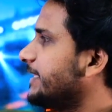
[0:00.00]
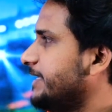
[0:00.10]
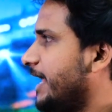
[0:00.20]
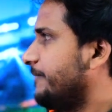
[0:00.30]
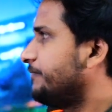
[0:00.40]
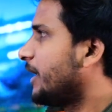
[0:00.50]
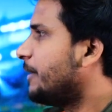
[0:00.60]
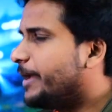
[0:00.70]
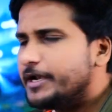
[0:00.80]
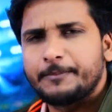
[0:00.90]
देना है
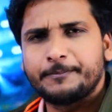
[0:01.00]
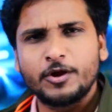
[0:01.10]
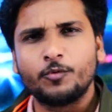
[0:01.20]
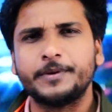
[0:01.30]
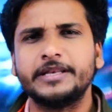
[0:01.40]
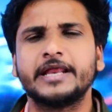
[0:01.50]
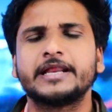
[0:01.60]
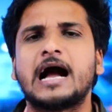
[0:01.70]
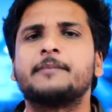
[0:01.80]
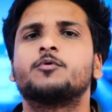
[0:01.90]
फिर अपने
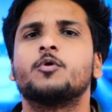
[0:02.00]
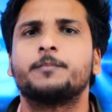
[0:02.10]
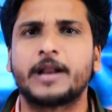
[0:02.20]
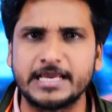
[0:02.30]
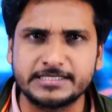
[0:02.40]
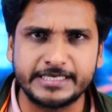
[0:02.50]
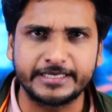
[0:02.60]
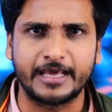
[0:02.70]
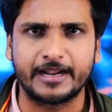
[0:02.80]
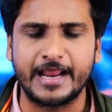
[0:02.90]
ओपिनियन का आपको प्राइस
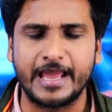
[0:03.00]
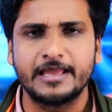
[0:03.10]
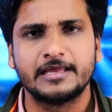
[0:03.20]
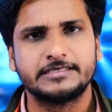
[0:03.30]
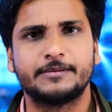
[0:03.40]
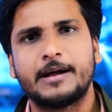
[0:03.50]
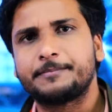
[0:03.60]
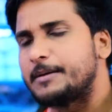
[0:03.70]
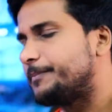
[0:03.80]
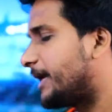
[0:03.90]
सेट करना है जब
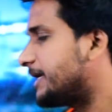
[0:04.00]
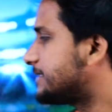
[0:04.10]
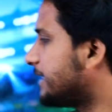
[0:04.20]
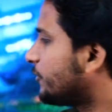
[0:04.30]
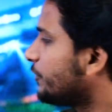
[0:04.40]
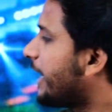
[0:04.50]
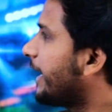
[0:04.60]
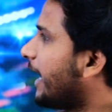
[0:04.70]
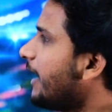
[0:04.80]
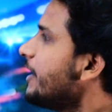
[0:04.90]
आपका प्राइस सेट हो
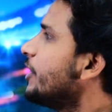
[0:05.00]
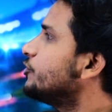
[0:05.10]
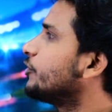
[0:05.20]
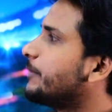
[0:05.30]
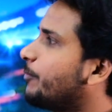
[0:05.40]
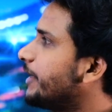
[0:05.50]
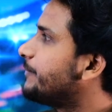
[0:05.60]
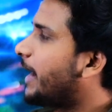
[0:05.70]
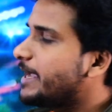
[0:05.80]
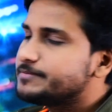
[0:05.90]
जाएगा जो कि
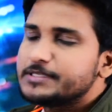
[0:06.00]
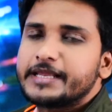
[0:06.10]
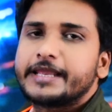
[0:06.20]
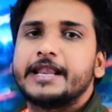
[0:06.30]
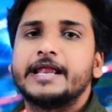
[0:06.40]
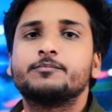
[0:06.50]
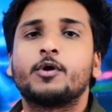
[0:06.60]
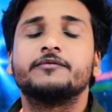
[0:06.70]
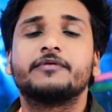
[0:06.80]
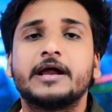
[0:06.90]
0.5 से लेकर
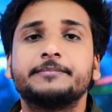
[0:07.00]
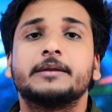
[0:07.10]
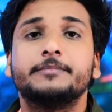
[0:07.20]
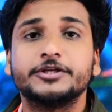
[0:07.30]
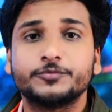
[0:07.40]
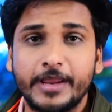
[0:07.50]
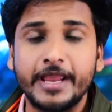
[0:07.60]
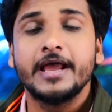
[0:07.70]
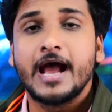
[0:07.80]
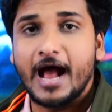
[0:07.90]
9.5 के बीच
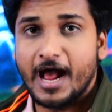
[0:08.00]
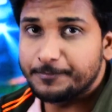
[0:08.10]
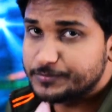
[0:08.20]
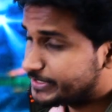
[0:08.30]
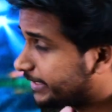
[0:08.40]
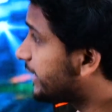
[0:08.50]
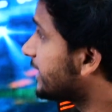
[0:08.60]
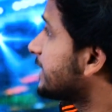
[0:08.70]
में आप सेट कर